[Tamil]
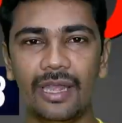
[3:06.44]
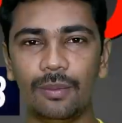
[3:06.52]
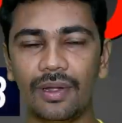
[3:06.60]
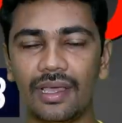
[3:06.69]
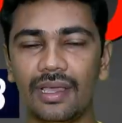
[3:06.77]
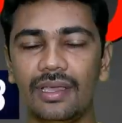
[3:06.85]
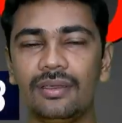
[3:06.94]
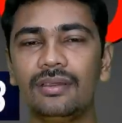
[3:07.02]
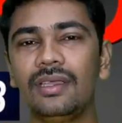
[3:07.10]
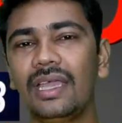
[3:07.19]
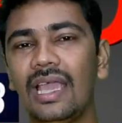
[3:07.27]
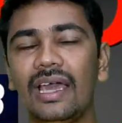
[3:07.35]
செயல்படுங்க
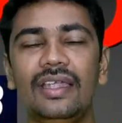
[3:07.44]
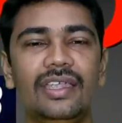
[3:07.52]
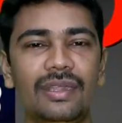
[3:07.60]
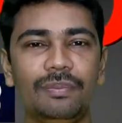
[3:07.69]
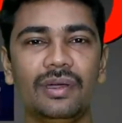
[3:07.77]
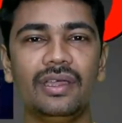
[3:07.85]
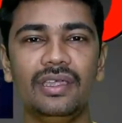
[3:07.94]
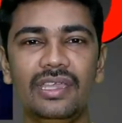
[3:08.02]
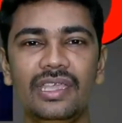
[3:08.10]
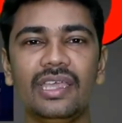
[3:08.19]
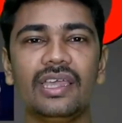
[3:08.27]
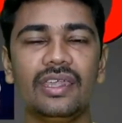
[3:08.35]
கண்டிப்பா
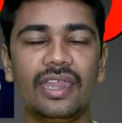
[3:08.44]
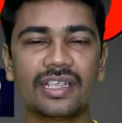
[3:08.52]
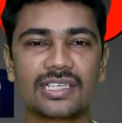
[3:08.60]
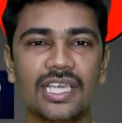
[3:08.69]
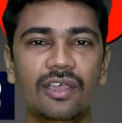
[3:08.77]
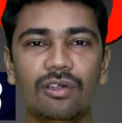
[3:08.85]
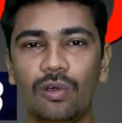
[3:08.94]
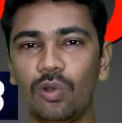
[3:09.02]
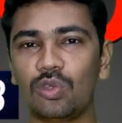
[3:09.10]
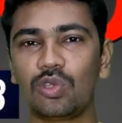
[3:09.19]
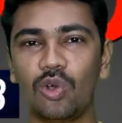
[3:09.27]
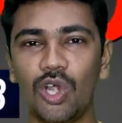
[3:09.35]
நீங்க நெக்ஸ்ட் லெவல்
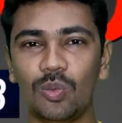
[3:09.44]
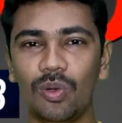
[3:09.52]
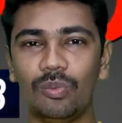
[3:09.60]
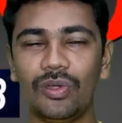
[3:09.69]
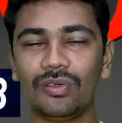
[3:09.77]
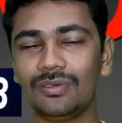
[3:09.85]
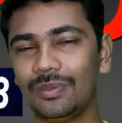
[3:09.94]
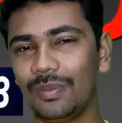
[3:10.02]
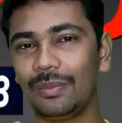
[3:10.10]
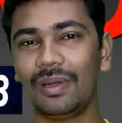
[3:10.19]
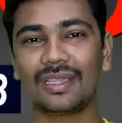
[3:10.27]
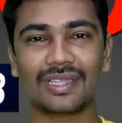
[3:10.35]
குரோத்தை கொண்டு போக முடியும்
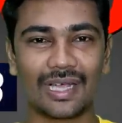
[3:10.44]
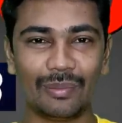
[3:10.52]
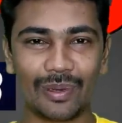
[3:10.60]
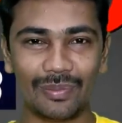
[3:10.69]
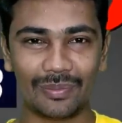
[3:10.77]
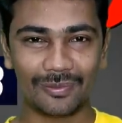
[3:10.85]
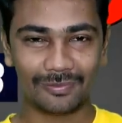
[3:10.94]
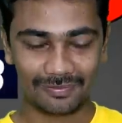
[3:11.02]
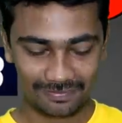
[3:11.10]
இப்போ நம்ம அடுத்த கமெண்ட் பார்ப்போம்